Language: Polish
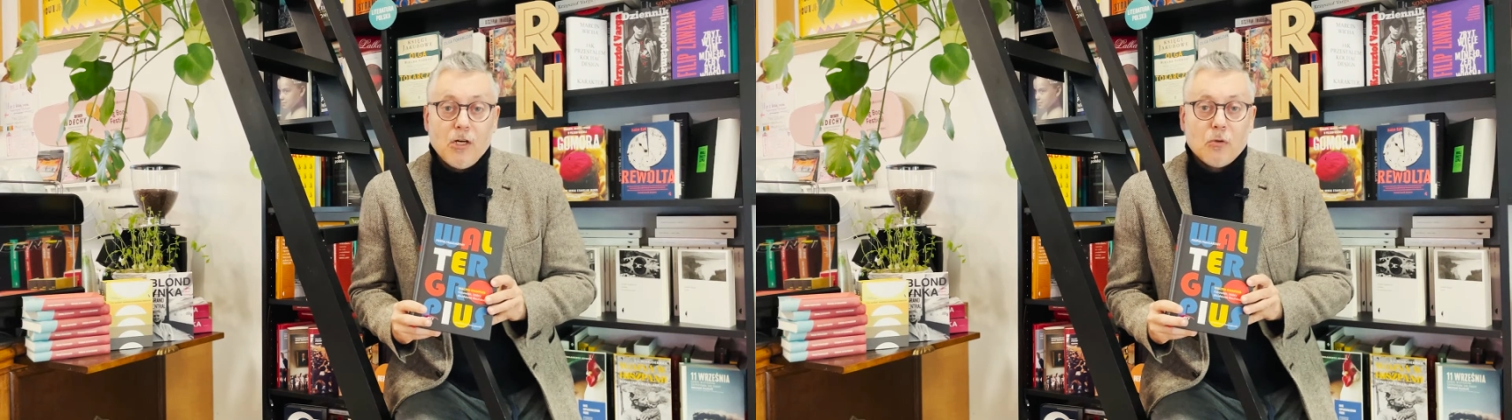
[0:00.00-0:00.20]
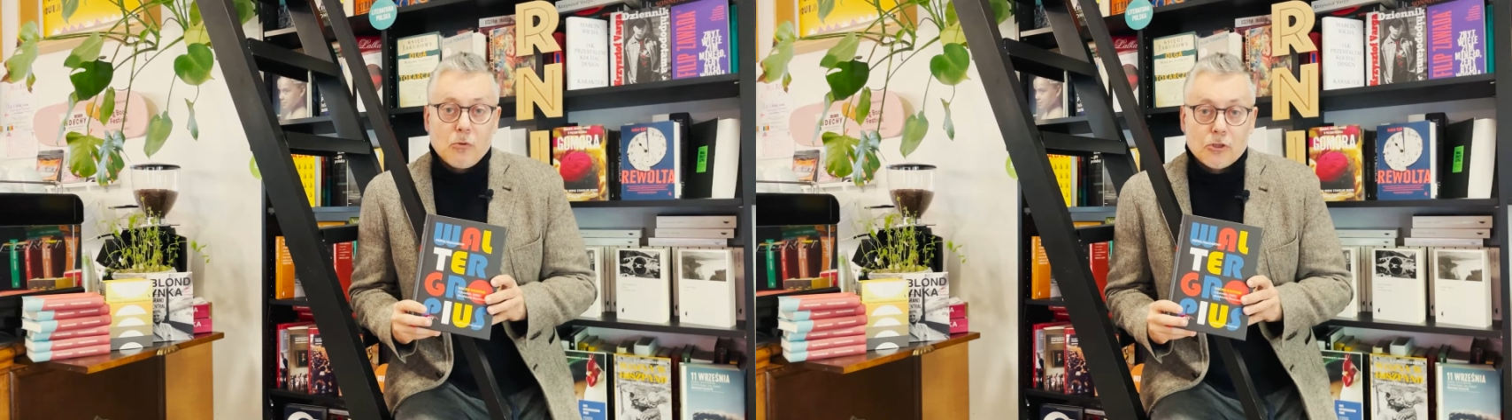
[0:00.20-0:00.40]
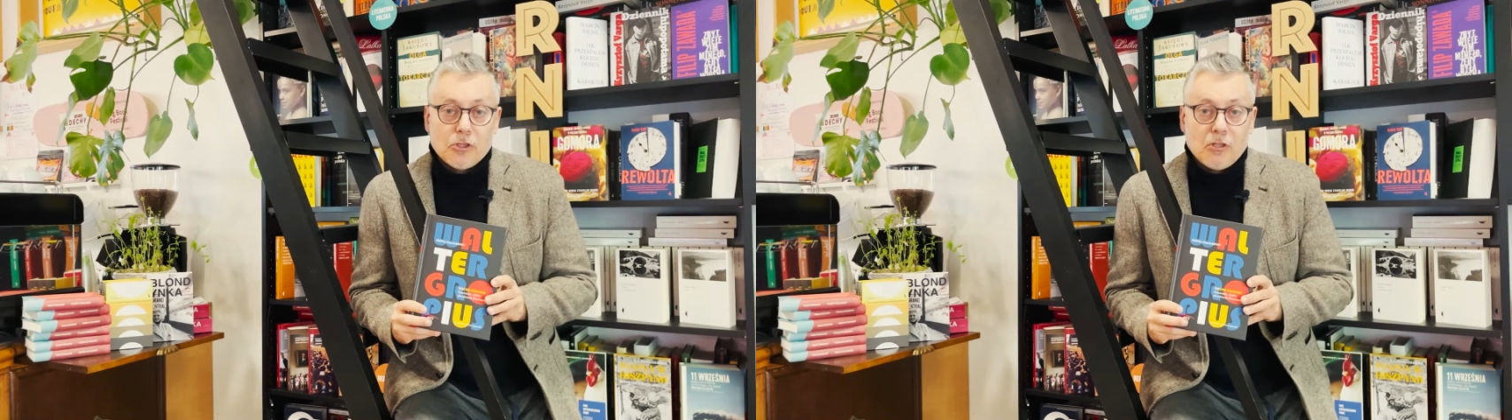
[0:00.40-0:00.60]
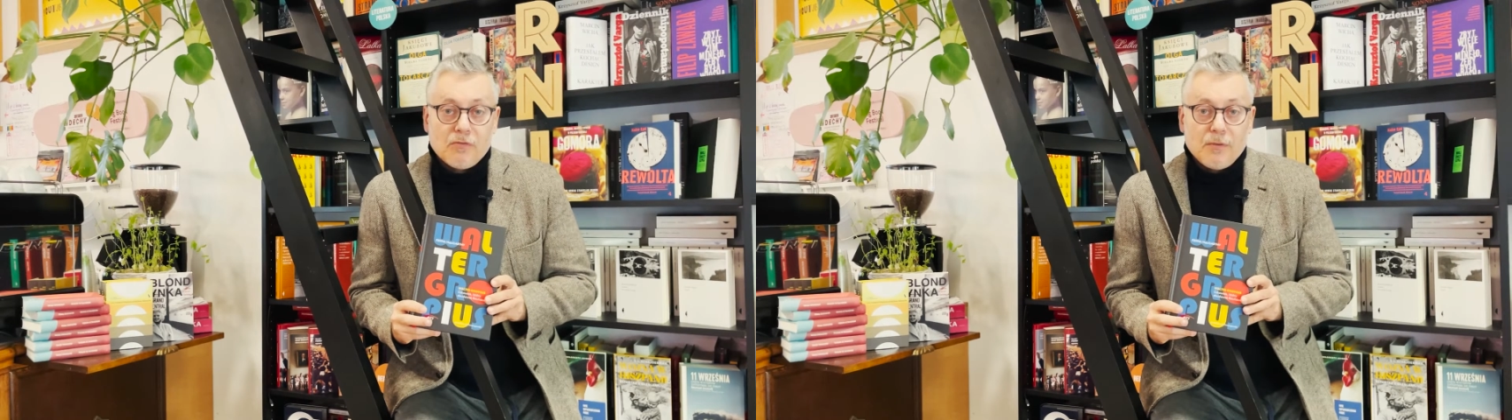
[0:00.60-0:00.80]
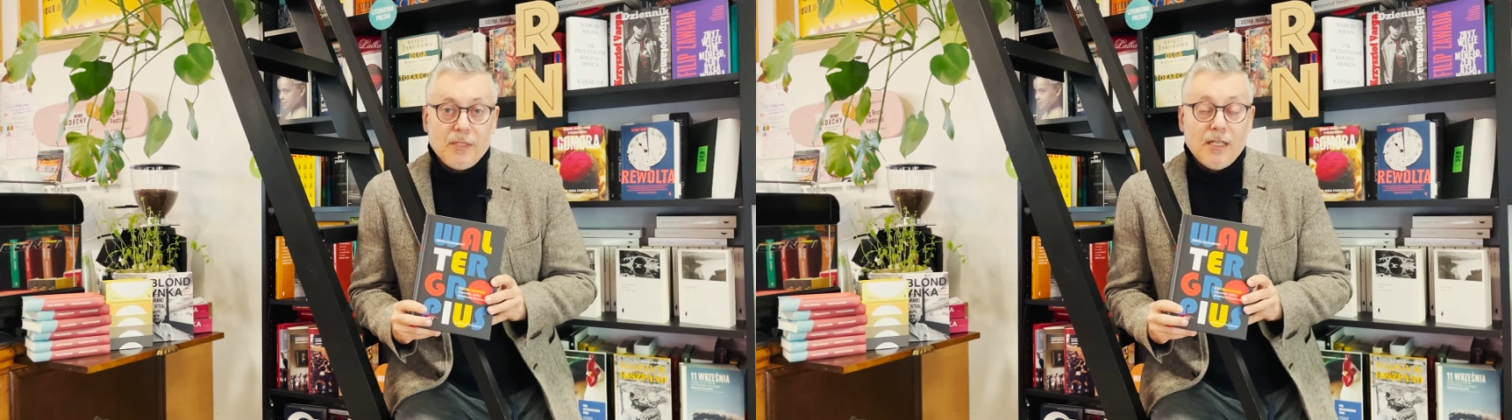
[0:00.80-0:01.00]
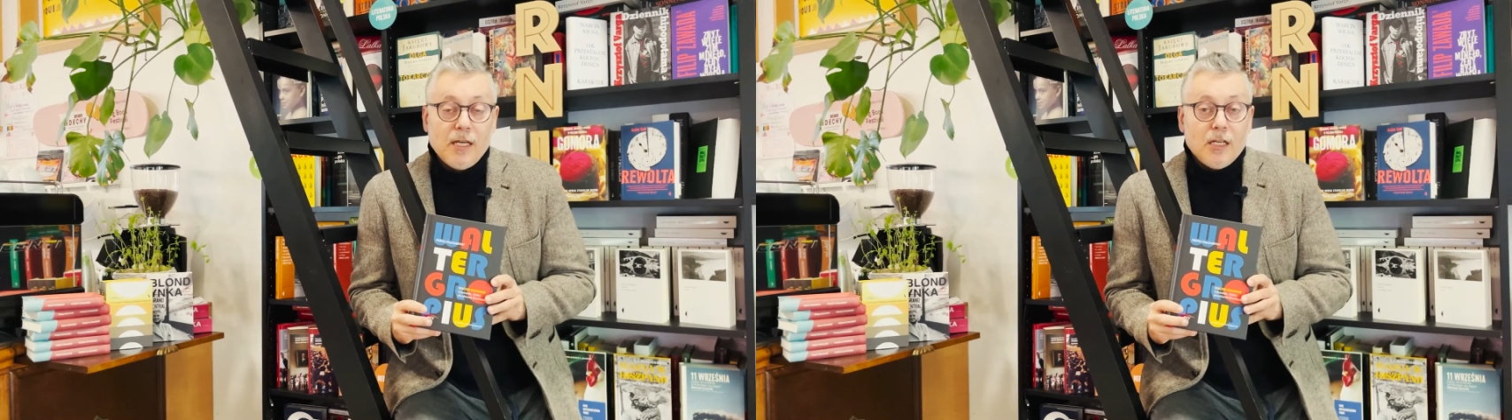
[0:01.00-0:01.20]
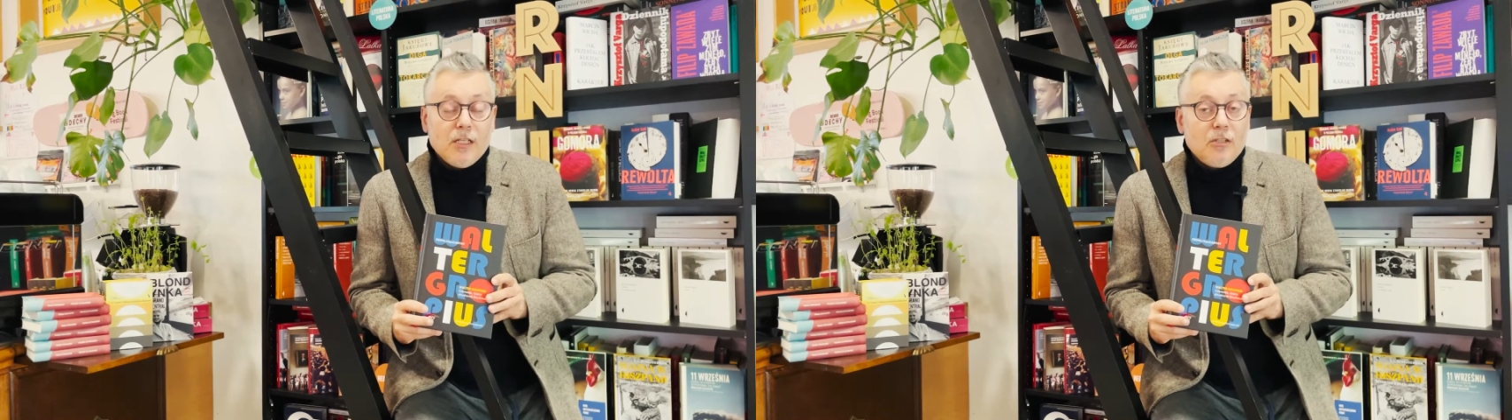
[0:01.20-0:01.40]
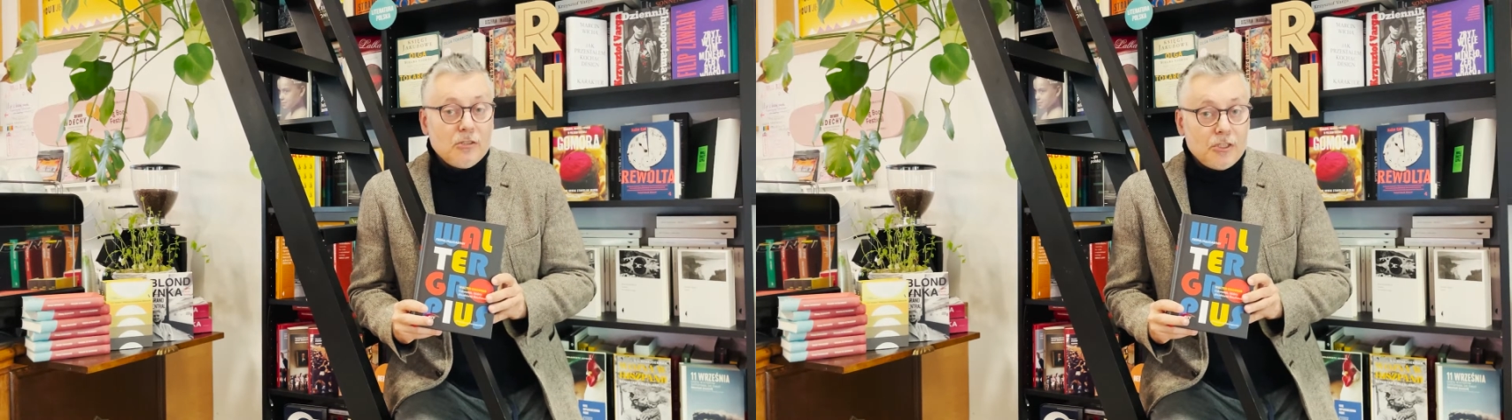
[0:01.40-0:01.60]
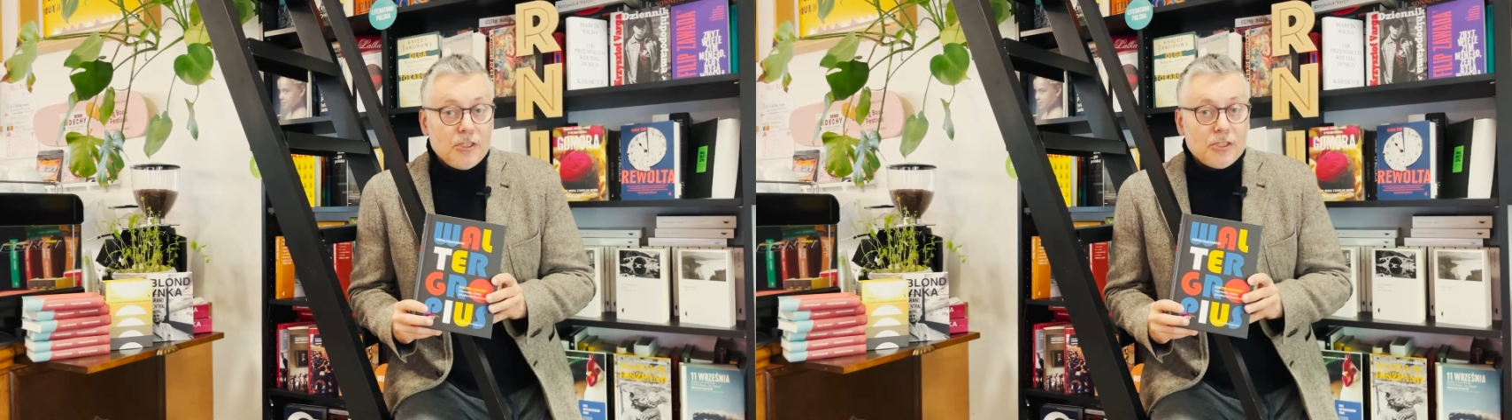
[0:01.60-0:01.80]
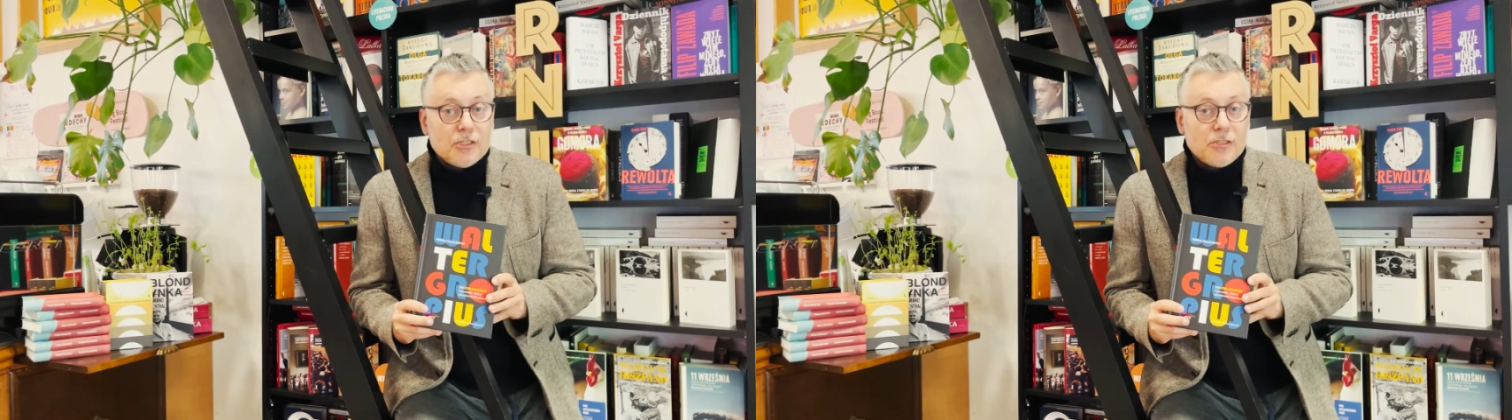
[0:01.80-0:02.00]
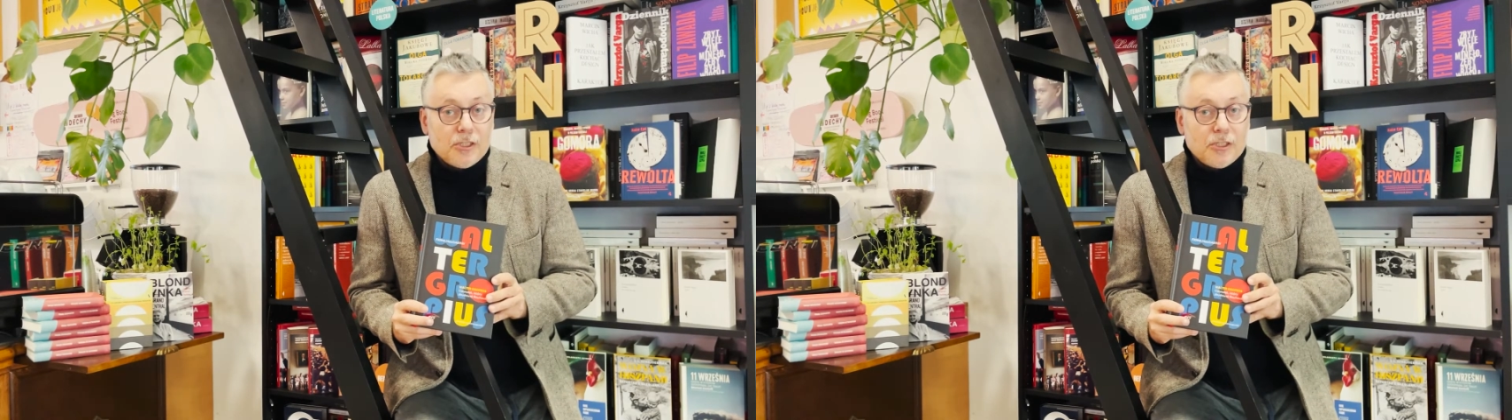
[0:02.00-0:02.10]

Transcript: użytkowymi i do dziś